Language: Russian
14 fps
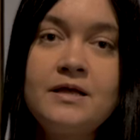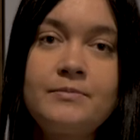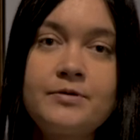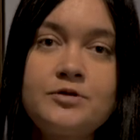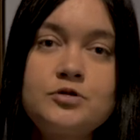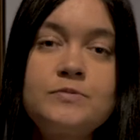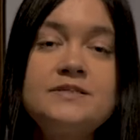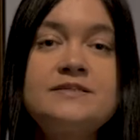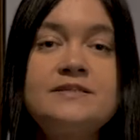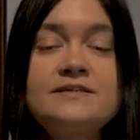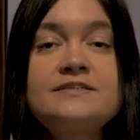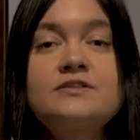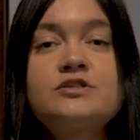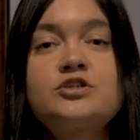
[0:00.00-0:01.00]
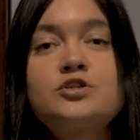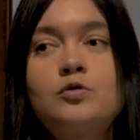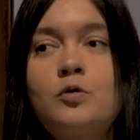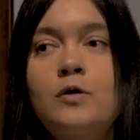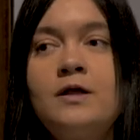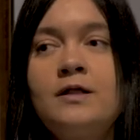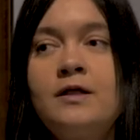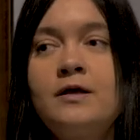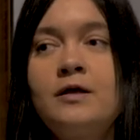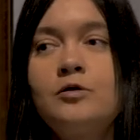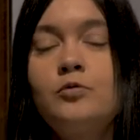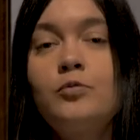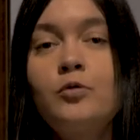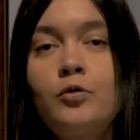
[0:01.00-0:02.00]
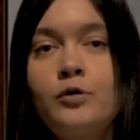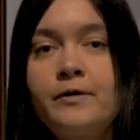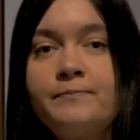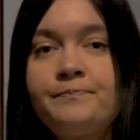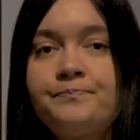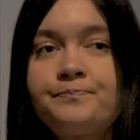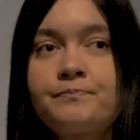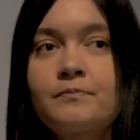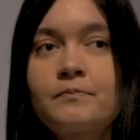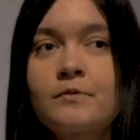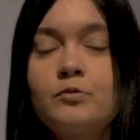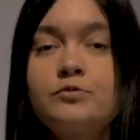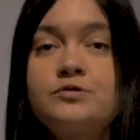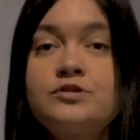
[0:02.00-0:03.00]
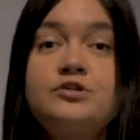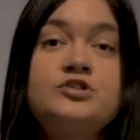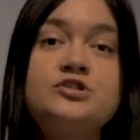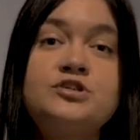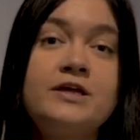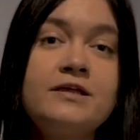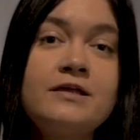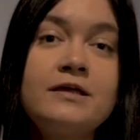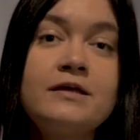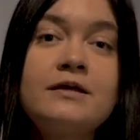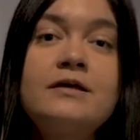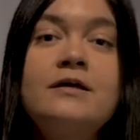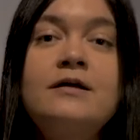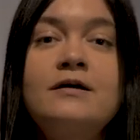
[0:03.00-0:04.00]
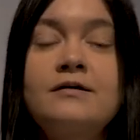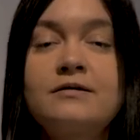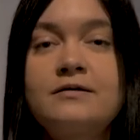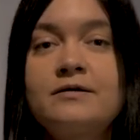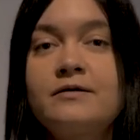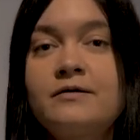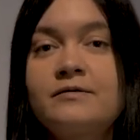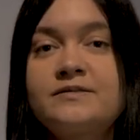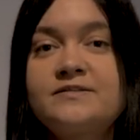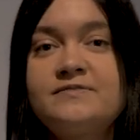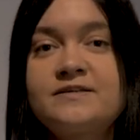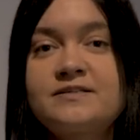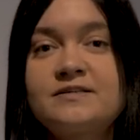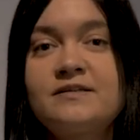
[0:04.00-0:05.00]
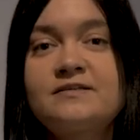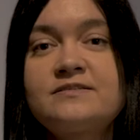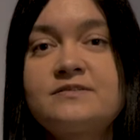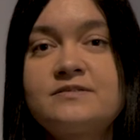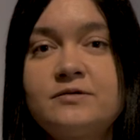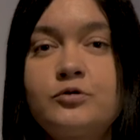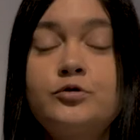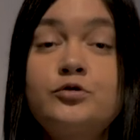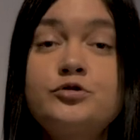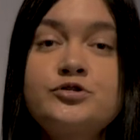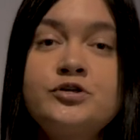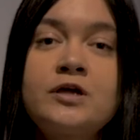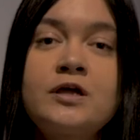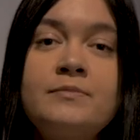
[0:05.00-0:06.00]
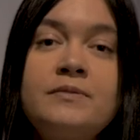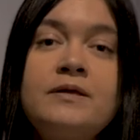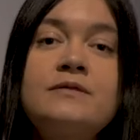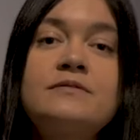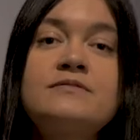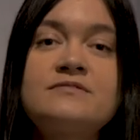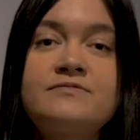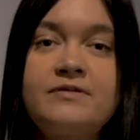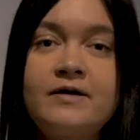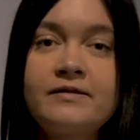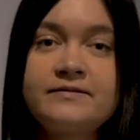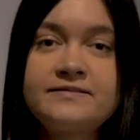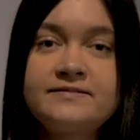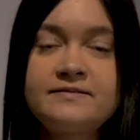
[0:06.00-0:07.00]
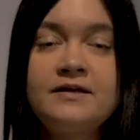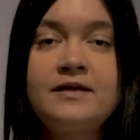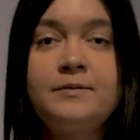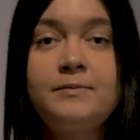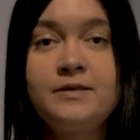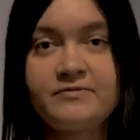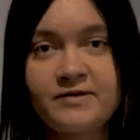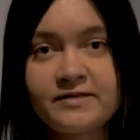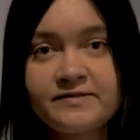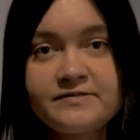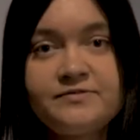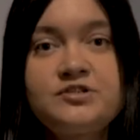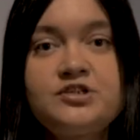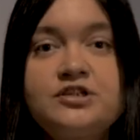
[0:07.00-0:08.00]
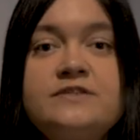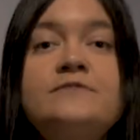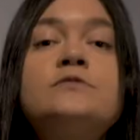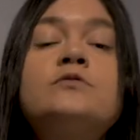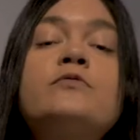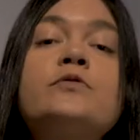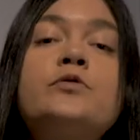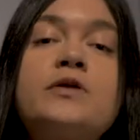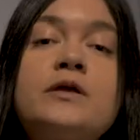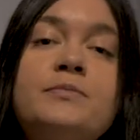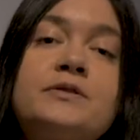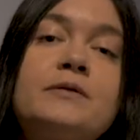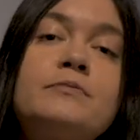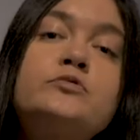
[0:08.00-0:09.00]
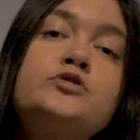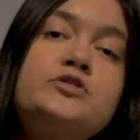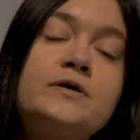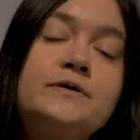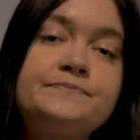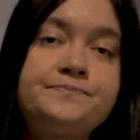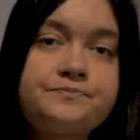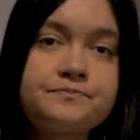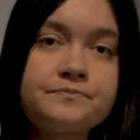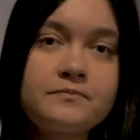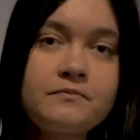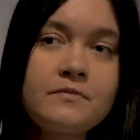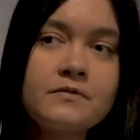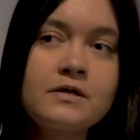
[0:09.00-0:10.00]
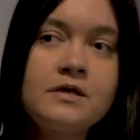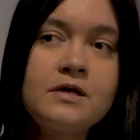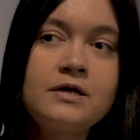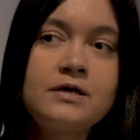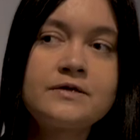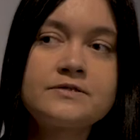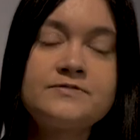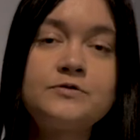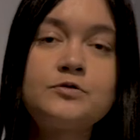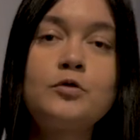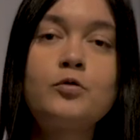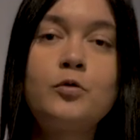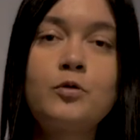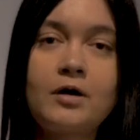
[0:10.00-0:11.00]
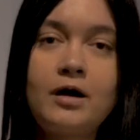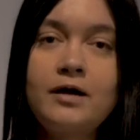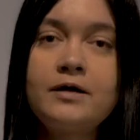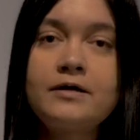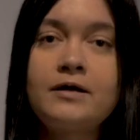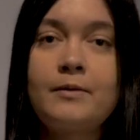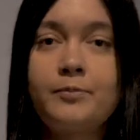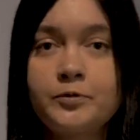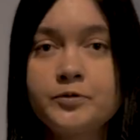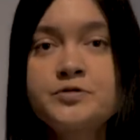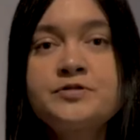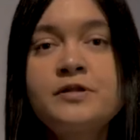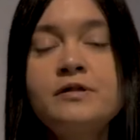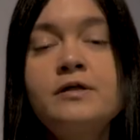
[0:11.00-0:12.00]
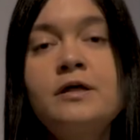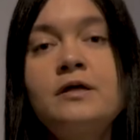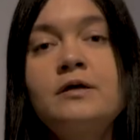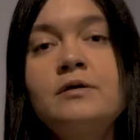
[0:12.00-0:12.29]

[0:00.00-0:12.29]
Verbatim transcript: Причем интересно, что любое учреждение, а, связанное с художниками, называлось, именовалось в честь Святого Луки, потому что Святой Лука, апостол,